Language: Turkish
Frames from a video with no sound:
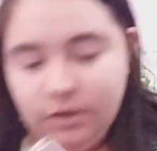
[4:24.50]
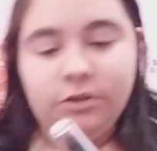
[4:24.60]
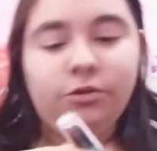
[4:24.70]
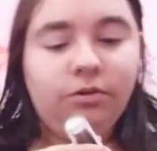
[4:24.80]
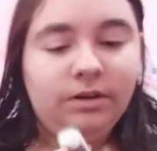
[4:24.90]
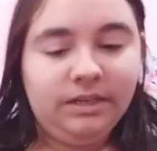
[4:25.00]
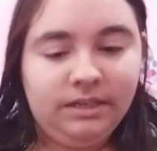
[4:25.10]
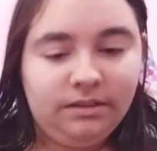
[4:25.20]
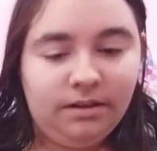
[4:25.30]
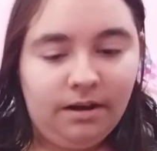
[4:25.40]
Sonra
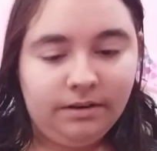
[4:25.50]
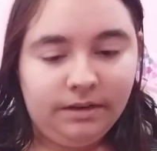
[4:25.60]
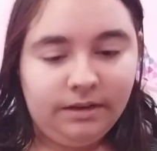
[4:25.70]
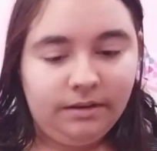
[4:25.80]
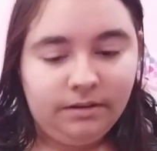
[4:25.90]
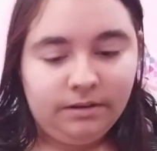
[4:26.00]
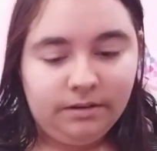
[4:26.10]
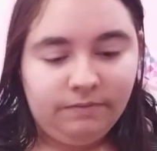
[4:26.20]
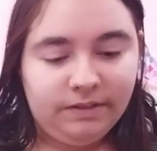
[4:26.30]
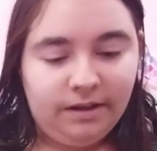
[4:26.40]
iki tane
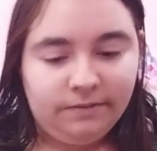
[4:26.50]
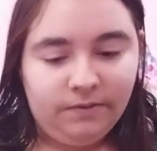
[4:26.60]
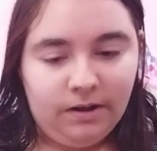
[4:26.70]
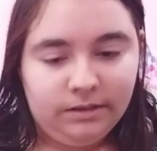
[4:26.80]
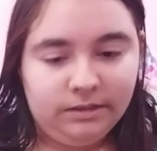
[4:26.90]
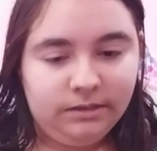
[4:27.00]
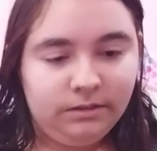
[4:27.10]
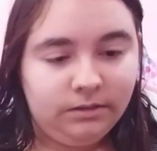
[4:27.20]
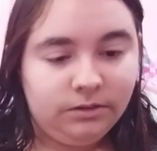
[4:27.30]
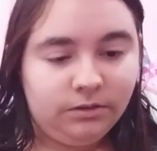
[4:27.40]
e,
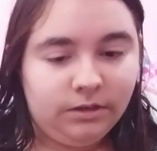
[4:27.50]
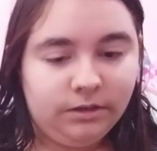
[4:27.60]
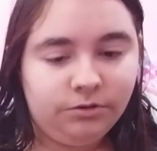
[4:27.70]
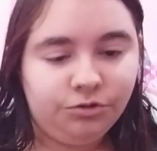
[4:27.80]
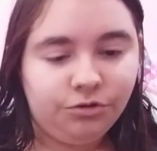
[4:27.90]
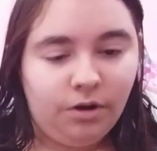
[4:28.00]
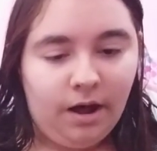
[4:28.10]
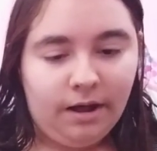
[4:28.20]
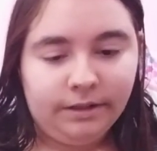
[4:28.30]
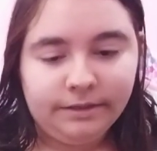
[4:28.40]
Vetenwald'in e, rujunu
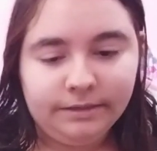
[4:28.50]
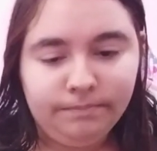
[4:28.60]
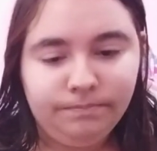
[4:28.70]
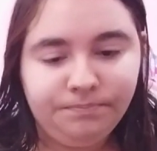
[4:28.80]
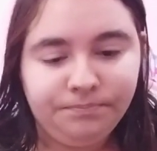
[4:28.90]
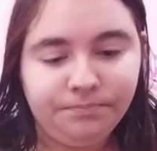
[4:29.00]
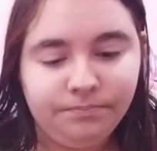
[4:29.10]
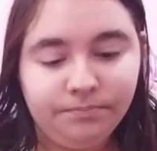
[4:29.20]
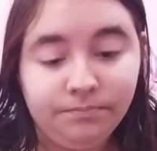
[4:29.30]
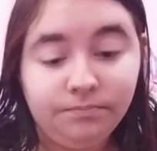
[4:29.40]
aldım.
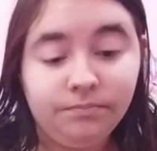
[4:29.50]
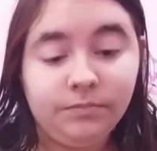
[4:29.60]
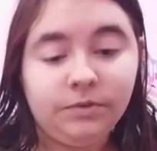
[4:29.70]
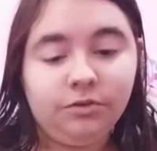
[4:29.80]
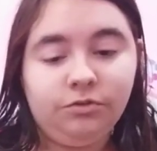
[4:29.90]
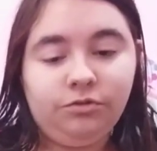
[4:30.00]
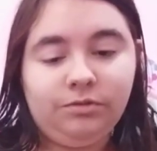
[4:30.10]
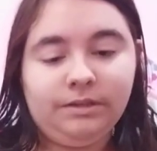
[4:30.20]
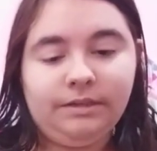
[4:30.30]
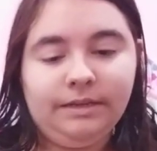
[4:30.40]
Şu
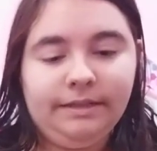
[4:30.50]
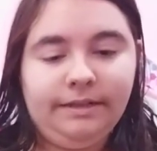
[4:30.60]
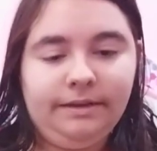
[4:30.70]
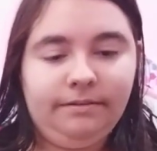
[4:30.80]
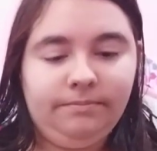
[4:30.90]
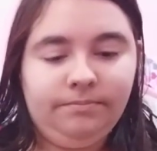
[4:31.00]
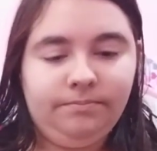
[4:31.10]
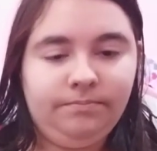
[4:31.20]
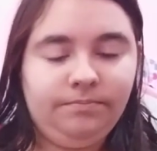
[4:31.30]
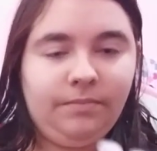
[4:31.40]
şekilde.
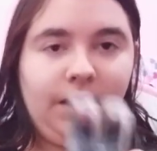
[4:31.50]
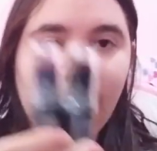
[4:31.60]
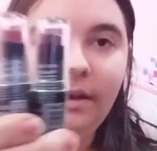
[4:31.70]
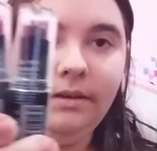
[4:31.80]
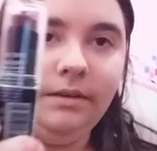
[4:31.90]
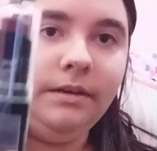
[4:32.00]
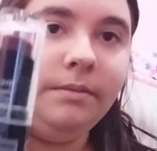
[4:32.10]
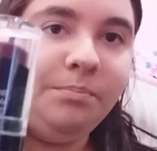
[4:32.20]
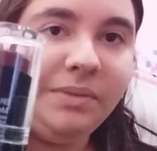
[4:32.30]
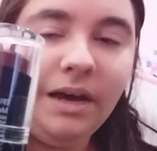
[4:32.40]

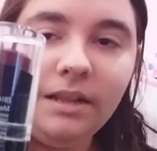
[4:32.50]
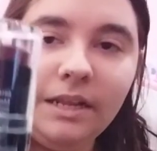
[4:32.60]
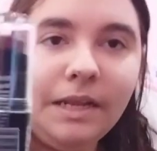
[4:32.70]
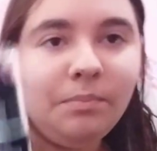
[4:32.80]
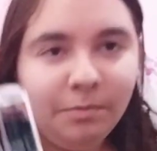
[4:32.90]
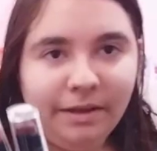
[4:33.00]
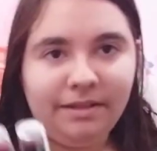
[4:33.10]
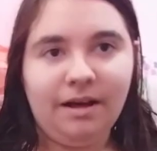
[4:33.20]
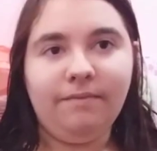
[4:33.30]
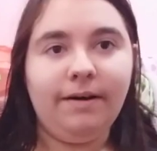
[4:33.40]
Bir alana bir
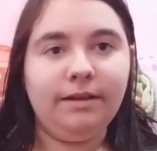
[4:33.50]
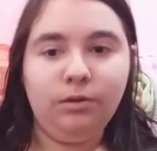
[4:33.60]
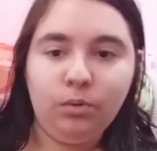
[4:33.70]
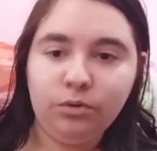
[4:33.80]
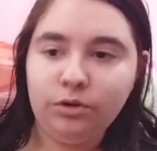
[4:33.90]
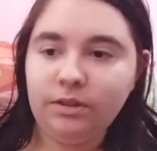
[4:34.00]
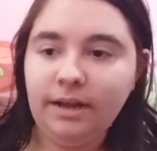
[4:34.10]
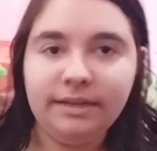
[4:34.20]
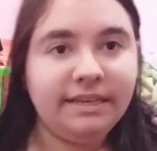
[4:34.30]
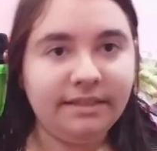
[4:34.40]
bedavaydı. O
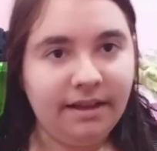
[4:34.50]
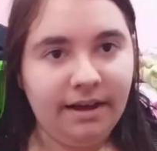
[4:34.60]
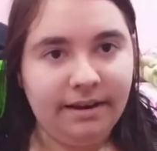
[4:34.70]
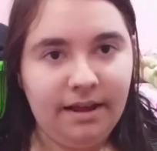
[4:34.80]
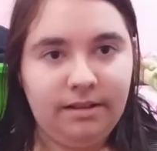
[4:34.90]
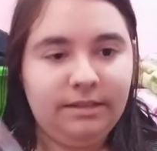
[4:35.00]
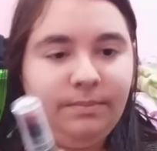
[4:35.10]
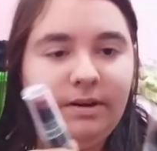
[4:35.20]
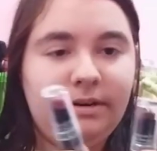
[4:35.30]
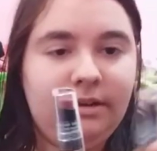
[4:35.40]
yüzden iki tane
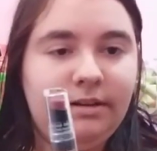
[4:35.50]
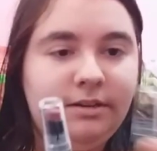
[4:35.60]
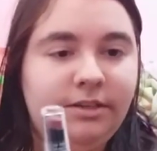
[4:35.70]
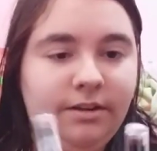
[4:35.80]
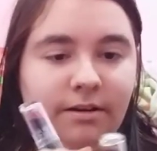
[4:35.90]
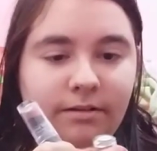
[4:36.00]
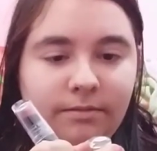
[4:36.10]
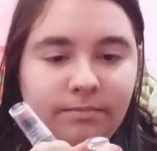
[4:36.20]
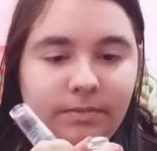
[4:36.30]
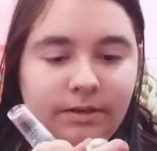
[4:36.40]
aldım arkadaşlar.
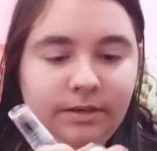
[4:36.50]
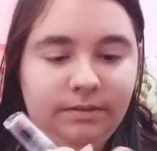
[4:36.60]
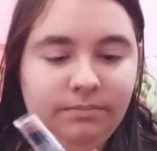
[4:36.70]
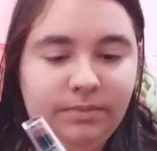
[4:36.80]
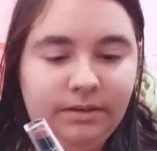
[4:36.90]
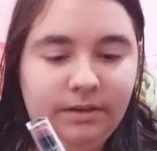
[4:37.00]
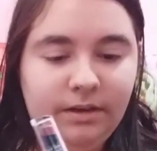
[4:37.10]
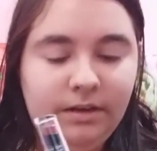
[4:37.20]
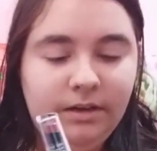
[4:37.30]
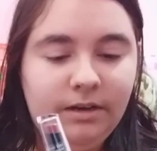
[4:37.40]
Bakayım bir
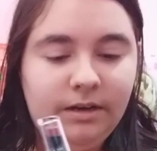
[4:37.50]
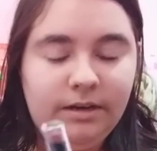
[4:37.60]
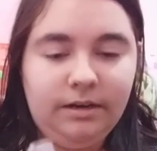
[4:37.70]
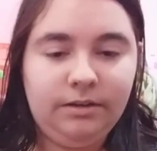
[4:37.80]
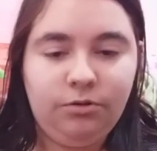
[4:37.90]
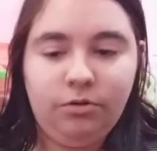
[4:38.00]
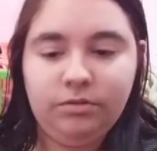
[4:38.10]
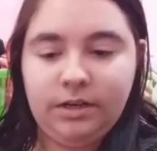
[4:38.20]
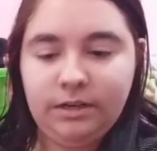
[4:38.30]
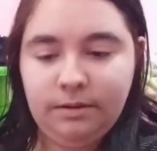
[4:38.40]
e,
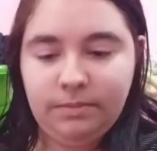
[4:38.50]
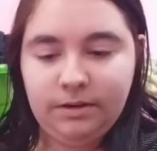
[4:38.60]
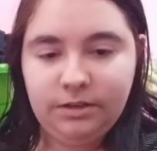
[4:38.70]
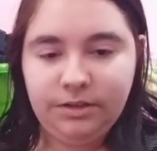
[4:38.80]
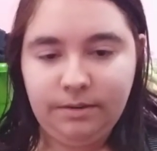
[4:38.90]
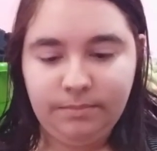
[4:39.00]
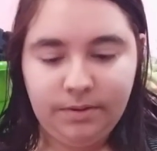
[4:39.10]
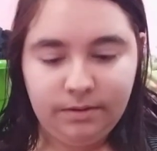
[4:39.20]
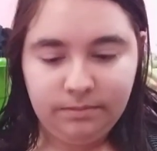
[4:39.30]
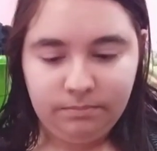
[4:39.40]
tonlarına bakacağım
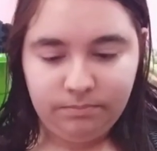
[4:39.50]
ben.